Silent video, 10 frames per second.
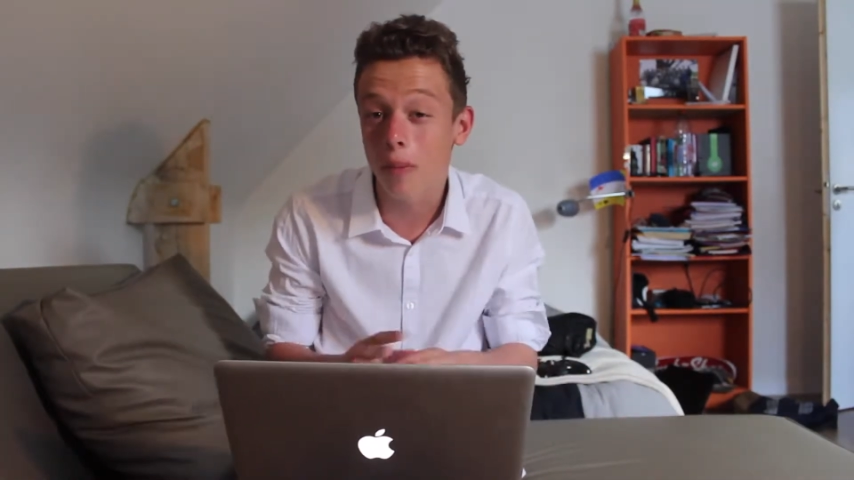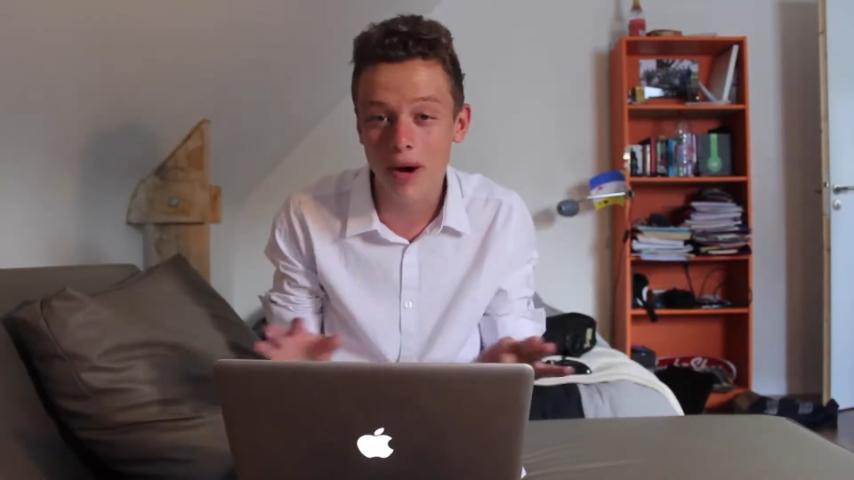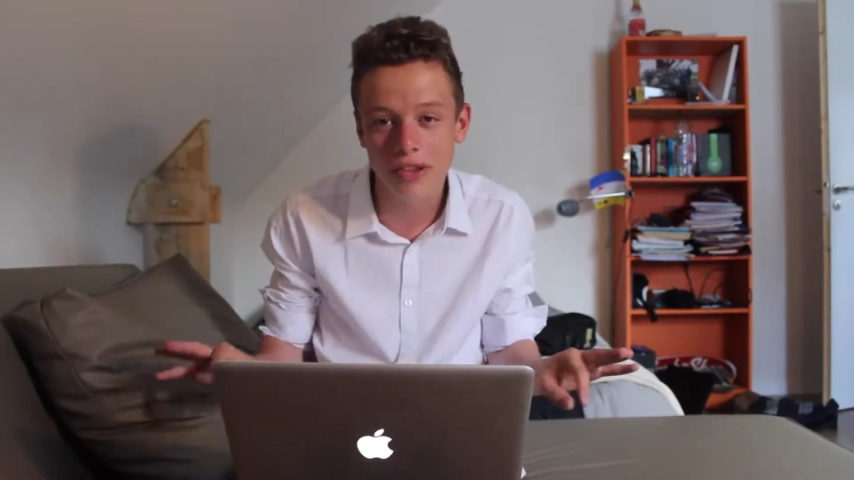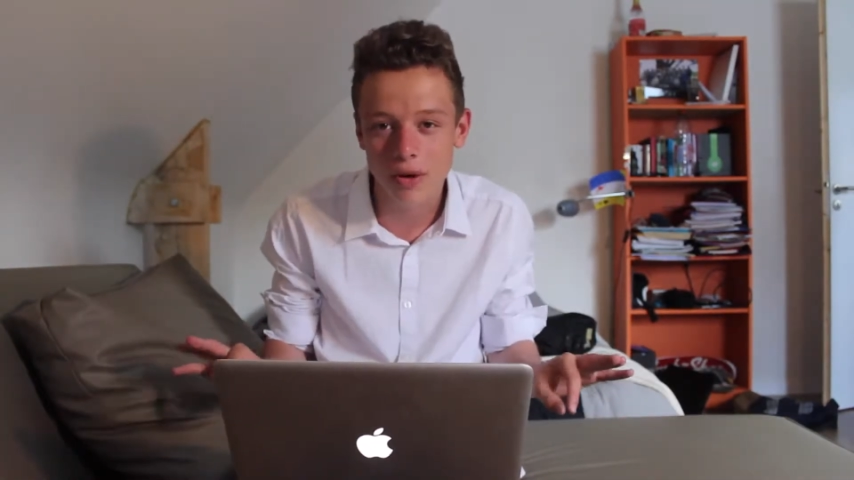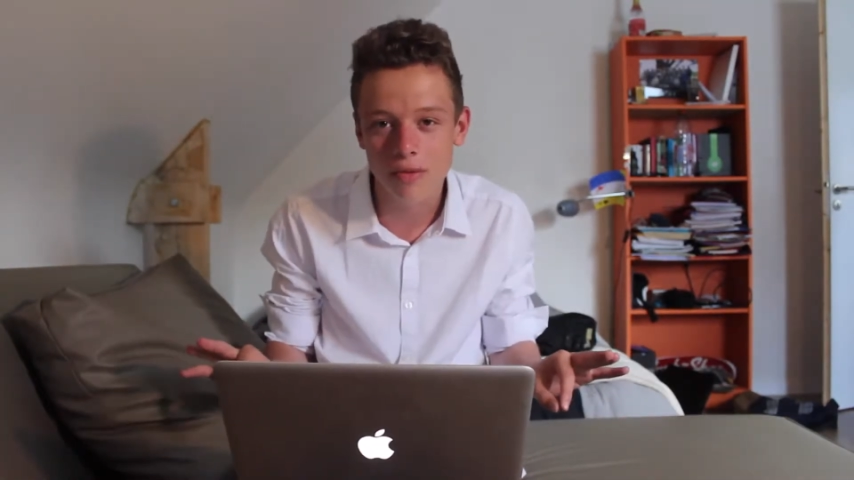
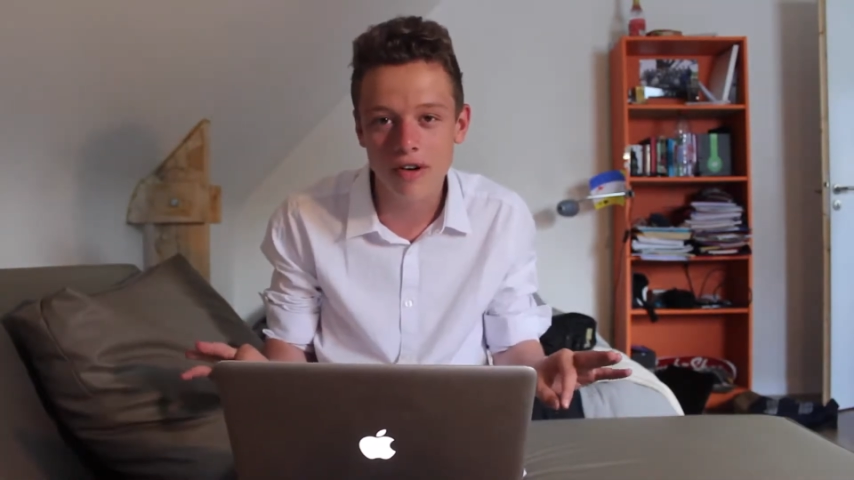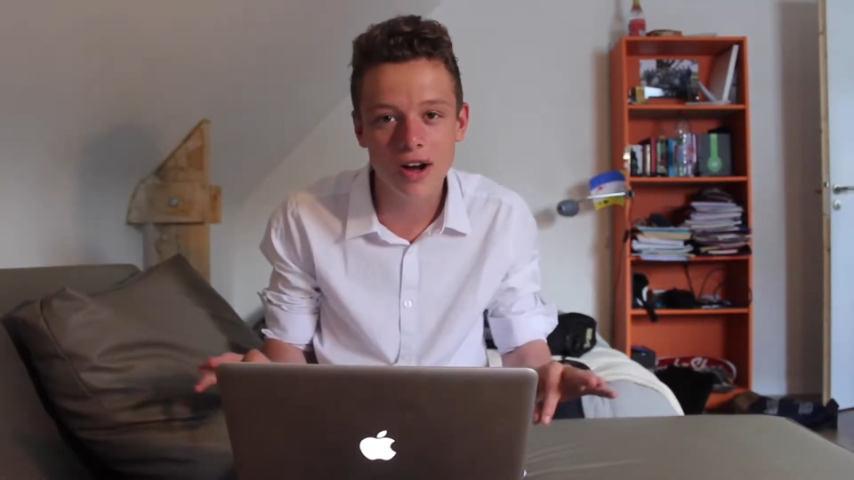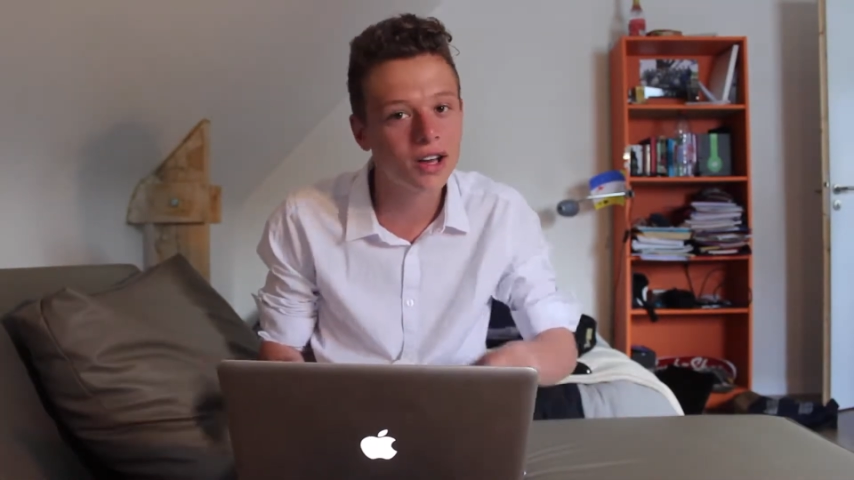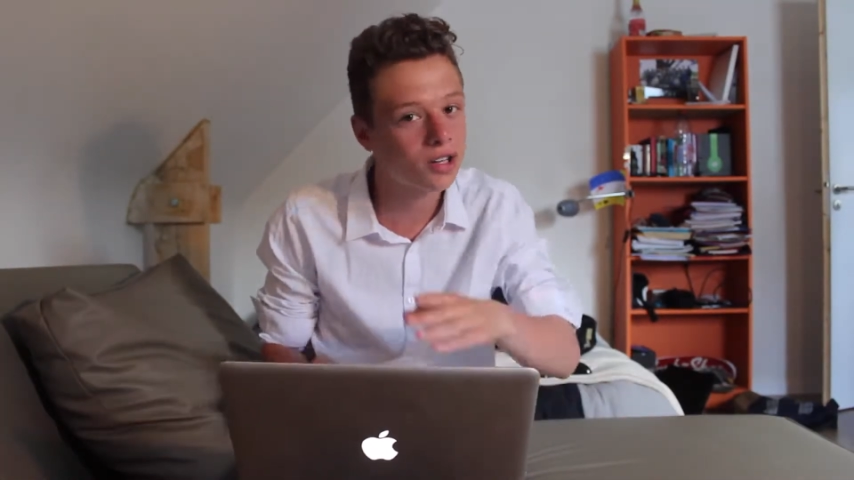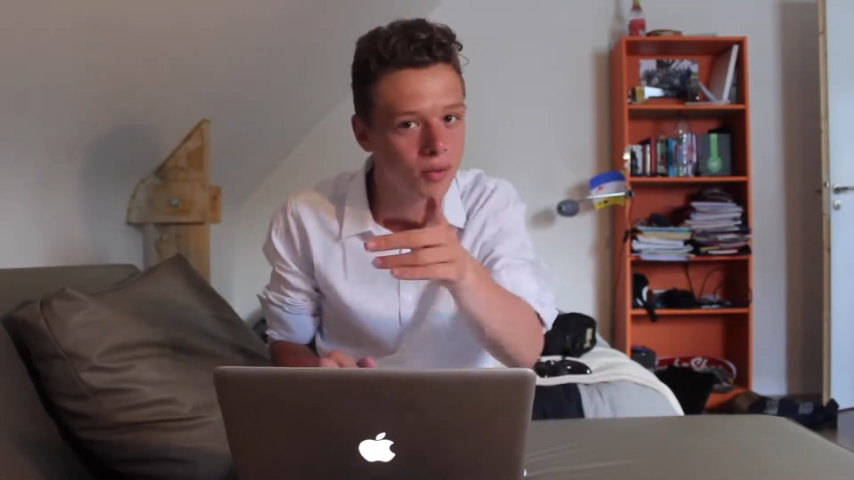plein top
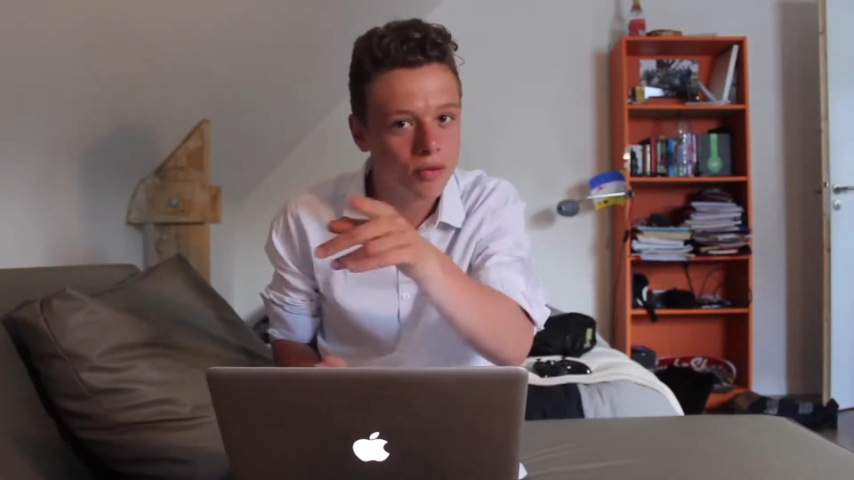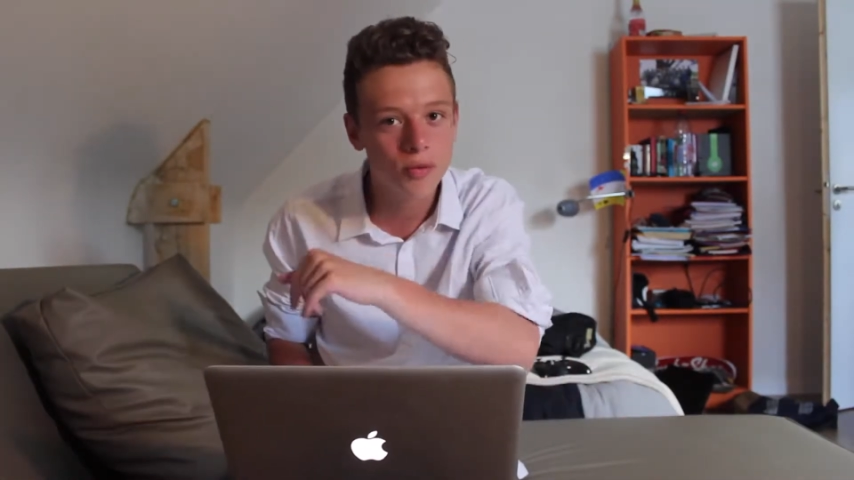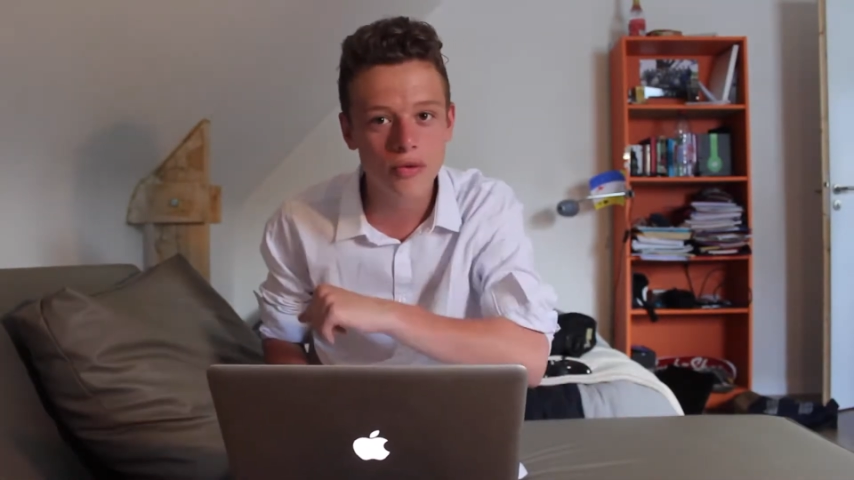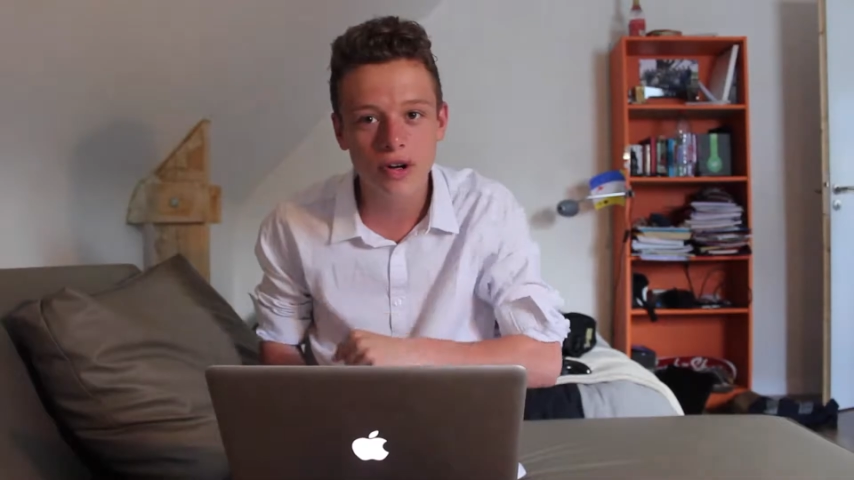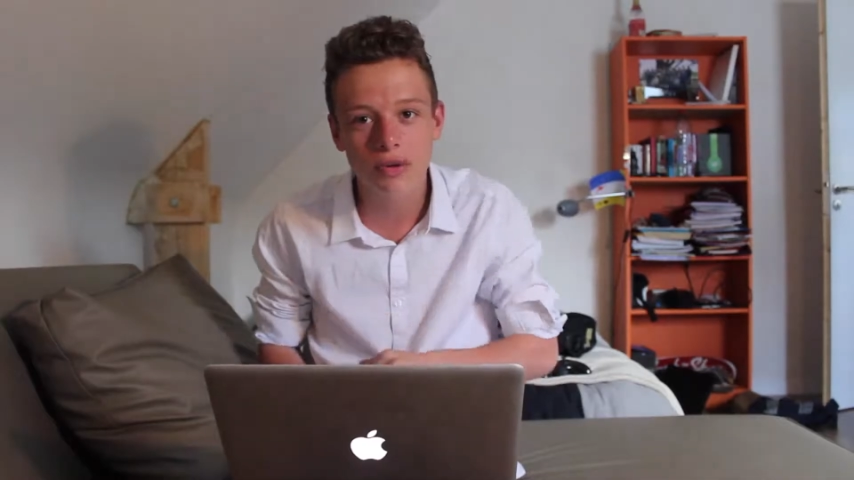20 et comme
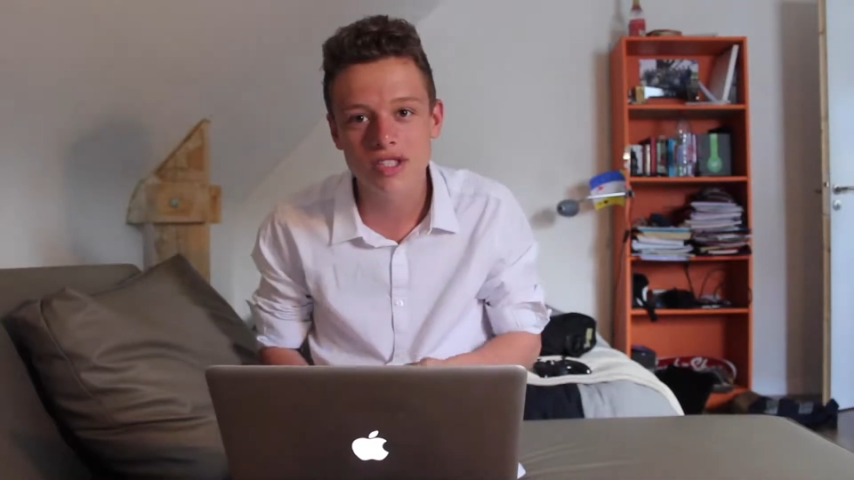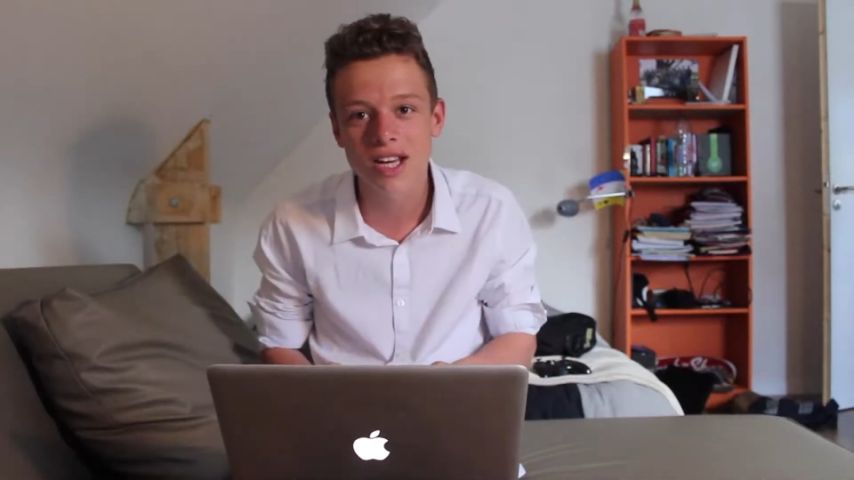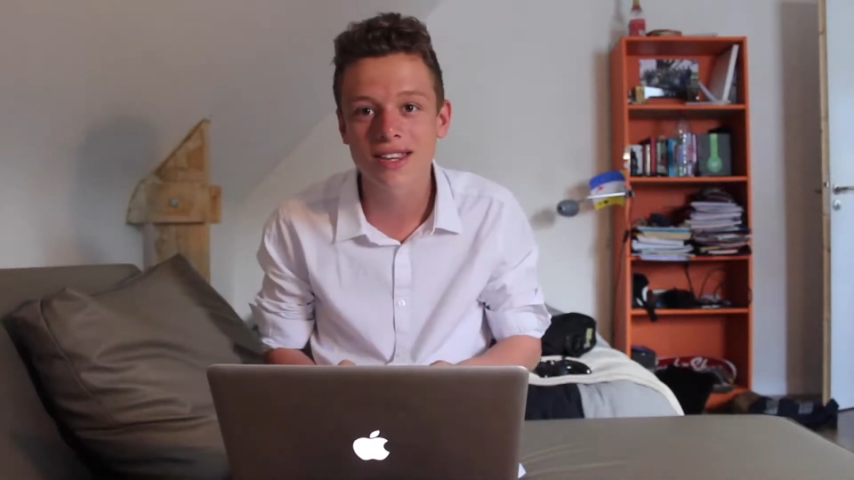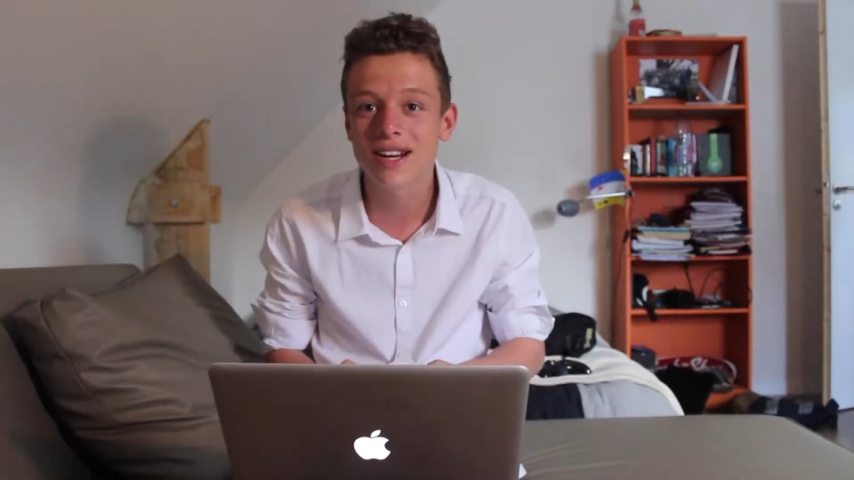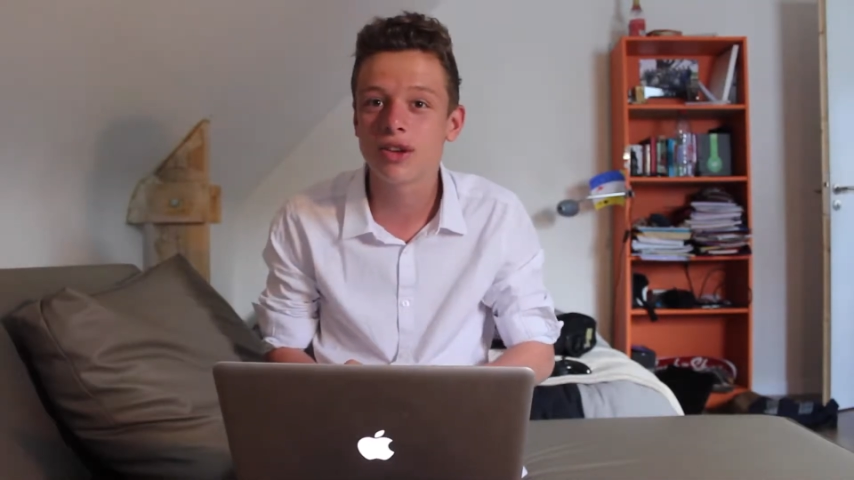vous pouvez le constater,